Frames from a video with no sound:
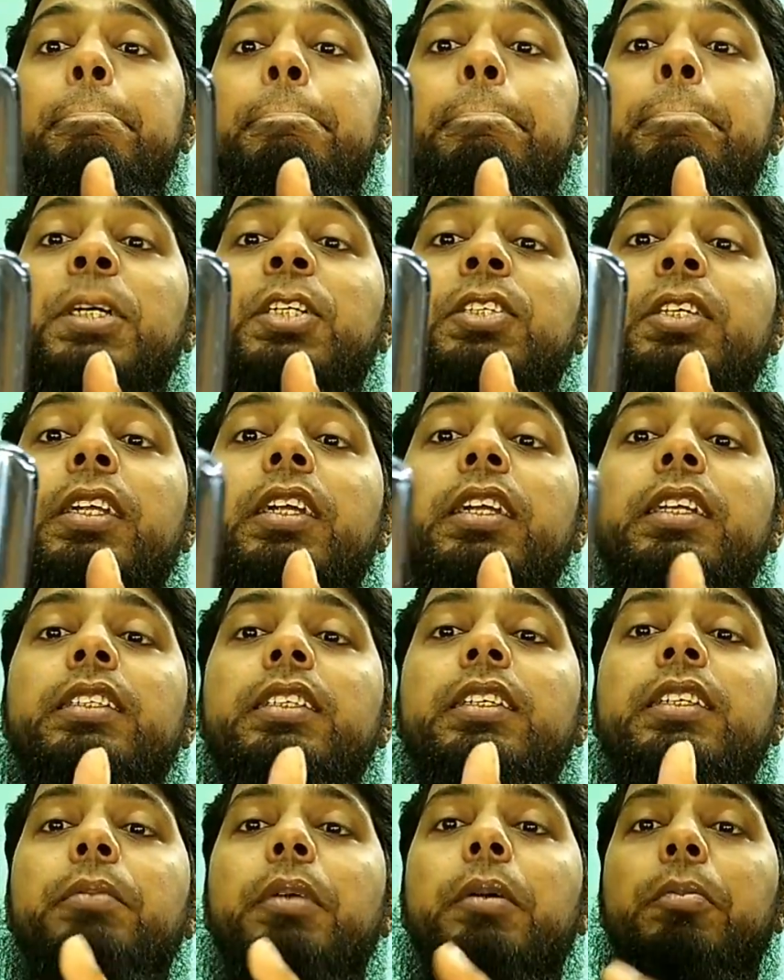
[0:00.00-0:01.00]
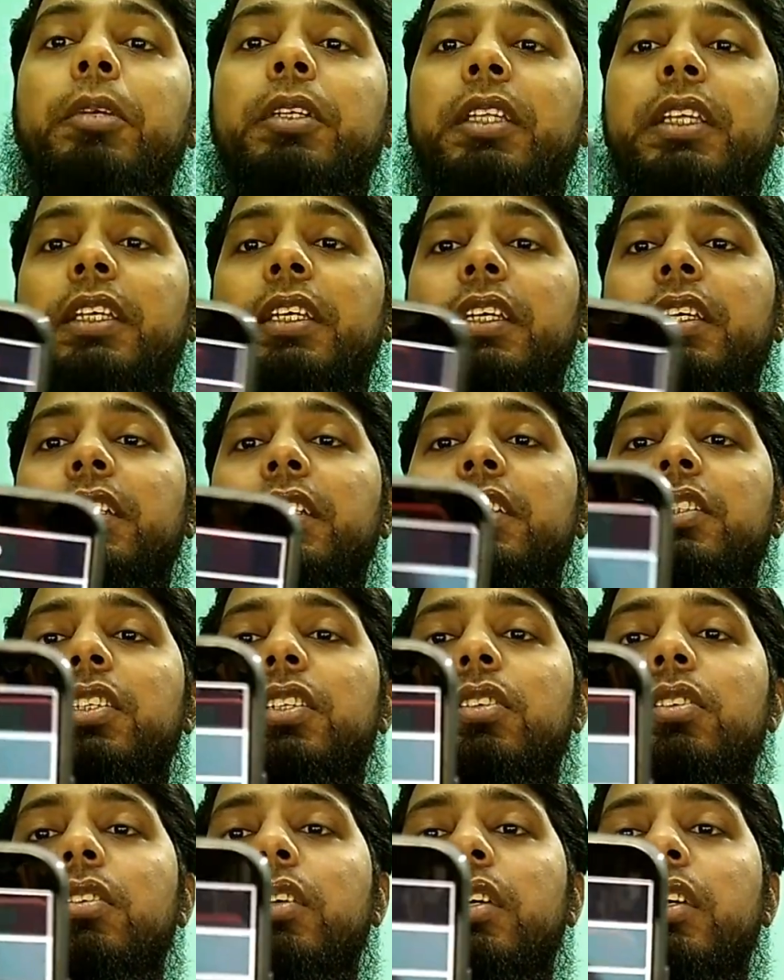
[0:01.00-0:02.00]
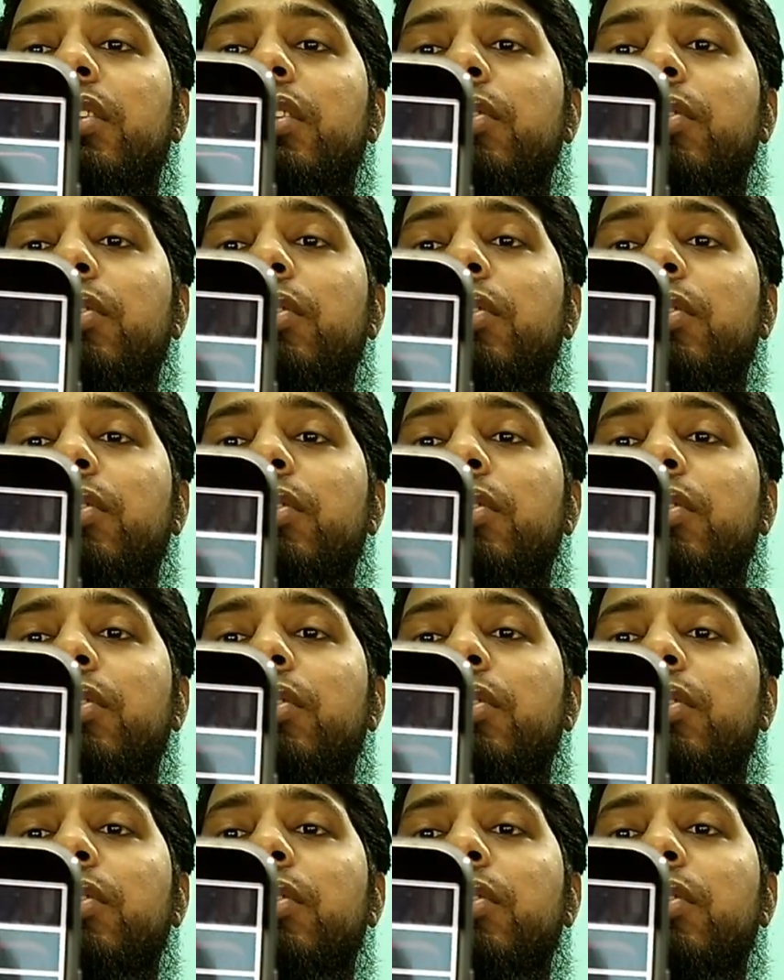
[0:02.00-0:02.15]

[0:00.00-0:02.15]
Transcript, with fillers: মজার আরেকটা ব্যাপার দেখিয়ে নিই সেটা হলো এর